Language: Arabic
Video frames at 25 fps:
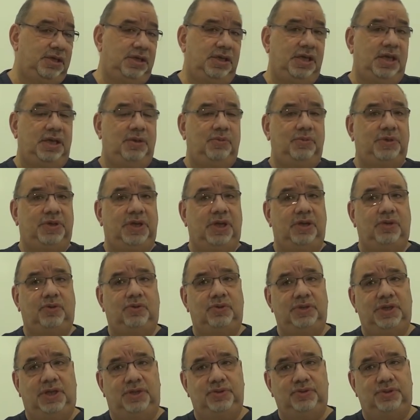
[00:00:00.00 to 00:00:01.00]
يلي ممكن
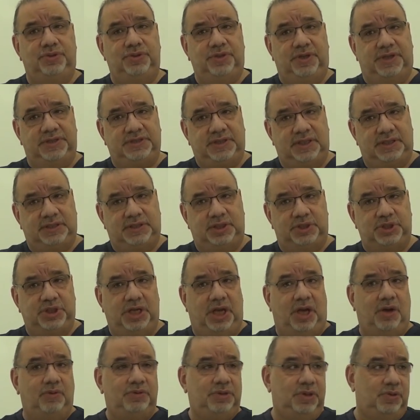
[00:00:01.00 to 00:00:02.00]
يكون عنده نقص اكسجين
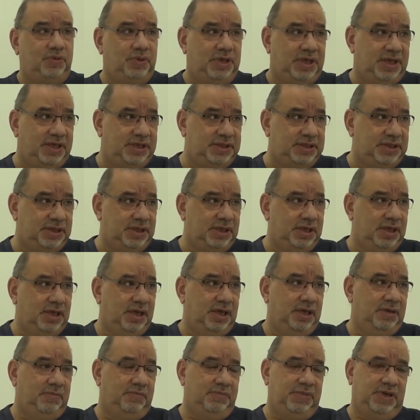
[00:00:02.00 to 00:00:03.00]
حول الولاده
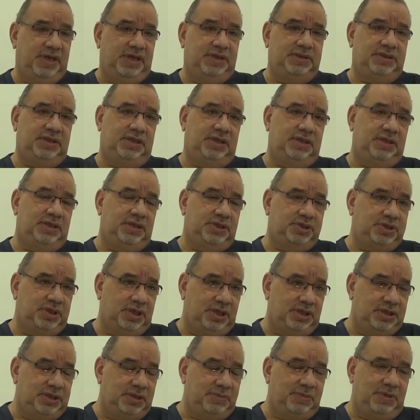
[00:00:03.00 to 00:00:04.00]
بيؤدي
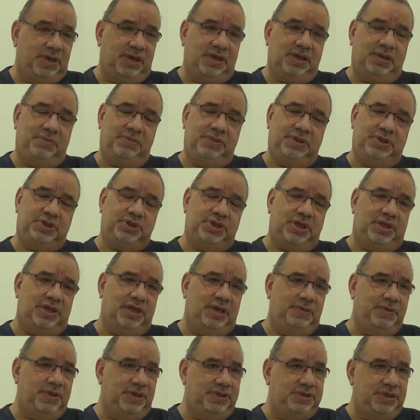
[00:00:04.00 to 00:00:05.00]
للشلل الدماغي
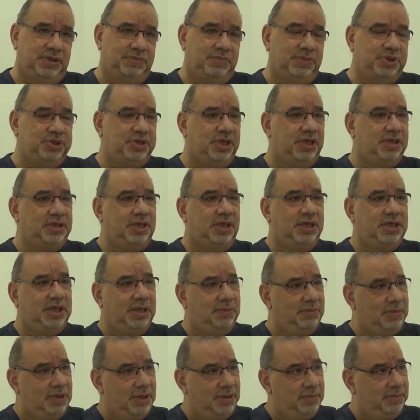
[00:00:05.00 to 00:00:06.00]
بيتجلى بعده مشاكل
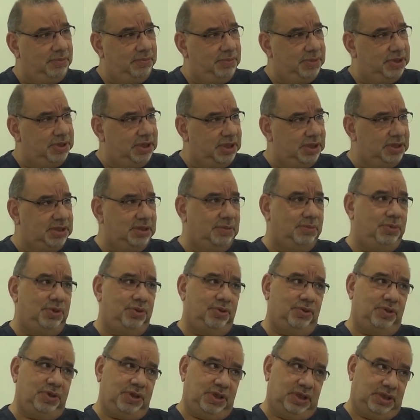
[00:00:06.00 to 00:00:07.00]
كما بنقدم
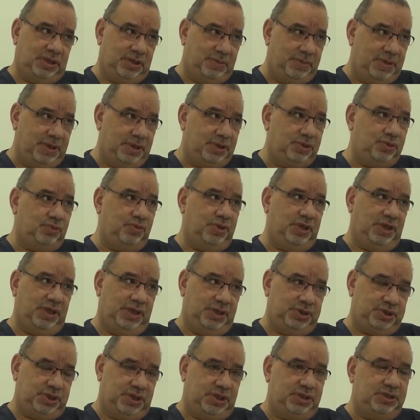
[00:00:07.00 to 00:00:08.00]
لهم ختمات
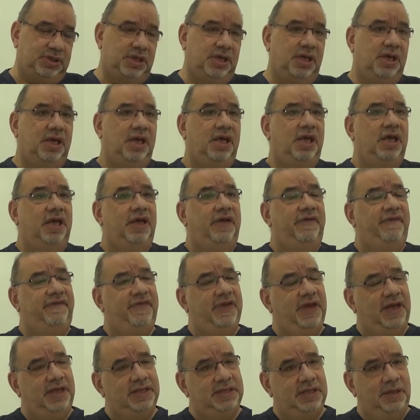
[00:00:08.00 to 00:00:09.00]
وعلاجات
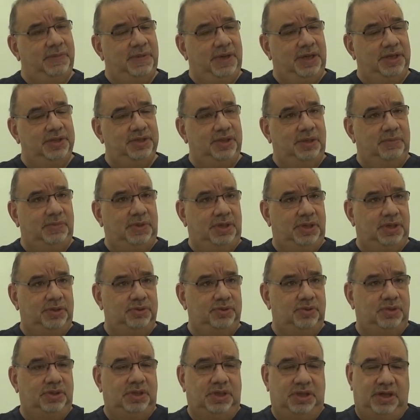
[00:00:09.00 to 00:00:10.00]
في عندنا بعض
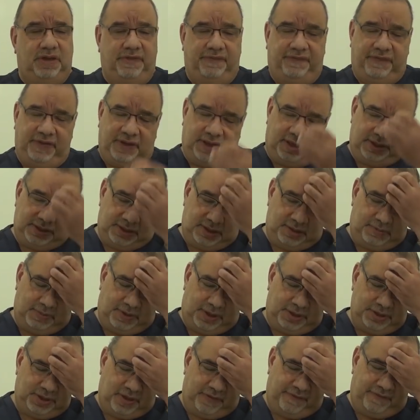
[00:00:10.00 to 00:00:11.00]
امراض اخرى في عندنا
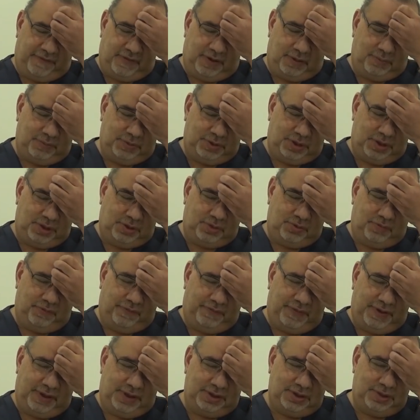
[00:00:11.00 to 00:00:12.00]
بعض اطفال ممكن يكون
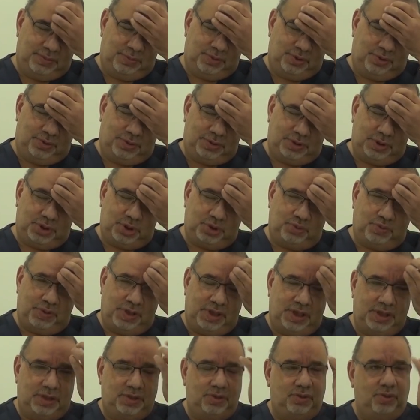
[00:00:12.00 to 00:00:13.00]
في عندهم منهم
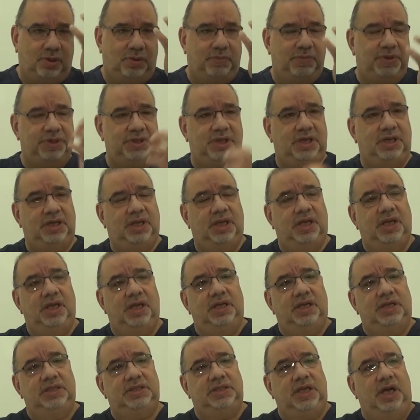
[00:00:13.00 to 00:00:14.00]
شويه نوع من
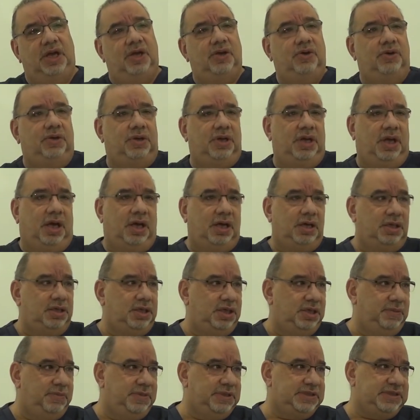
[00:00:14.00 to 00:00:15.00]
التاخر
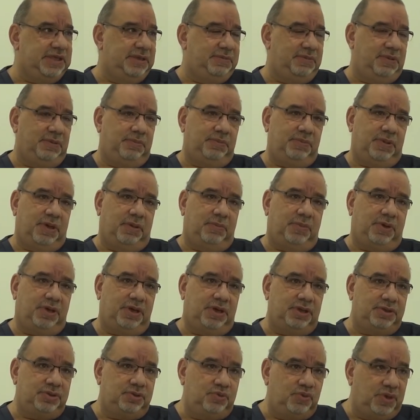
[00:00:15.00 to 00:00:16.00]
العقلي بسبب
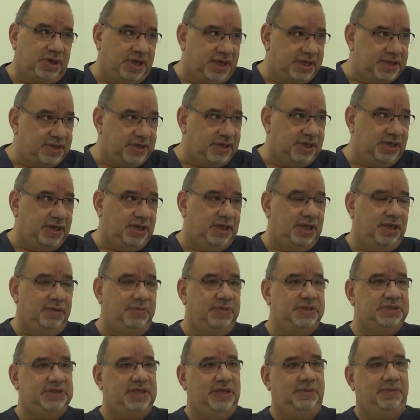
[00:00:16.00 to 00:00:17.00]
امراض
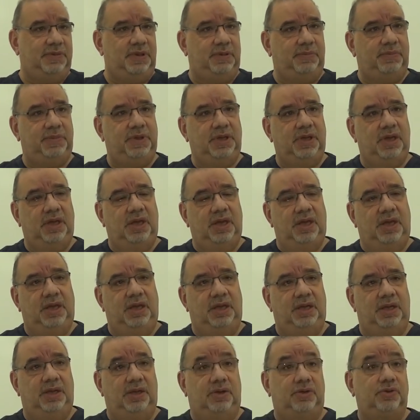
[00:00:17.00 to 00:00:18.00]
وراثيه بسبب
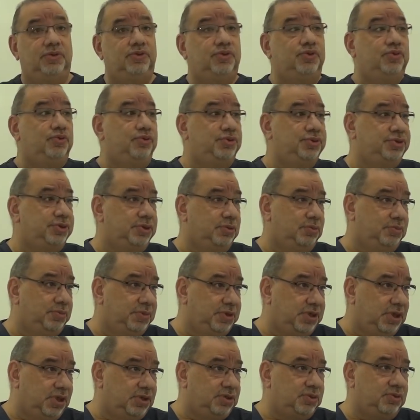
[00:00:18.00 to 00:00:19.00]
آه، رضوض
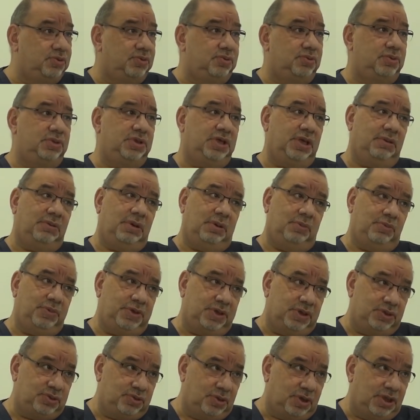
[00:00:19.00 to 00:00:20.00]
ممكن تكون كمان
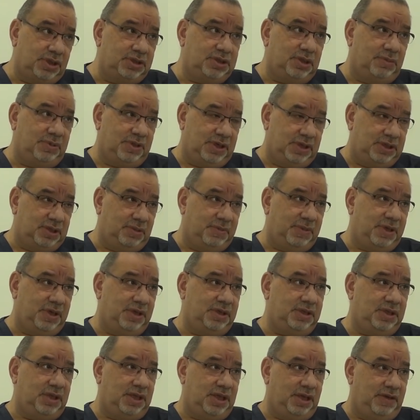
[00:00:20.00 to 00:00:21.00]
ممكن تقدم
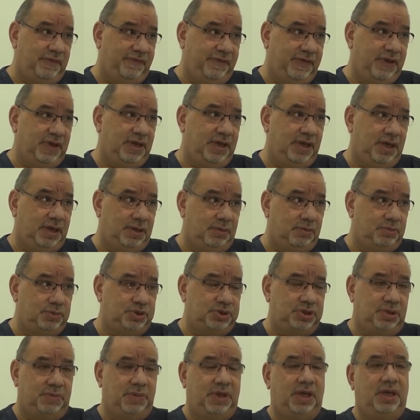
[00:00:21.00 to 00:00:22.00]
خدمات لهالفئه هي
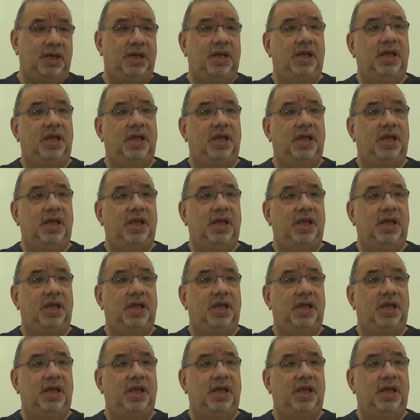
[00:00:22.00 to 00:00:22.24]
المجتمع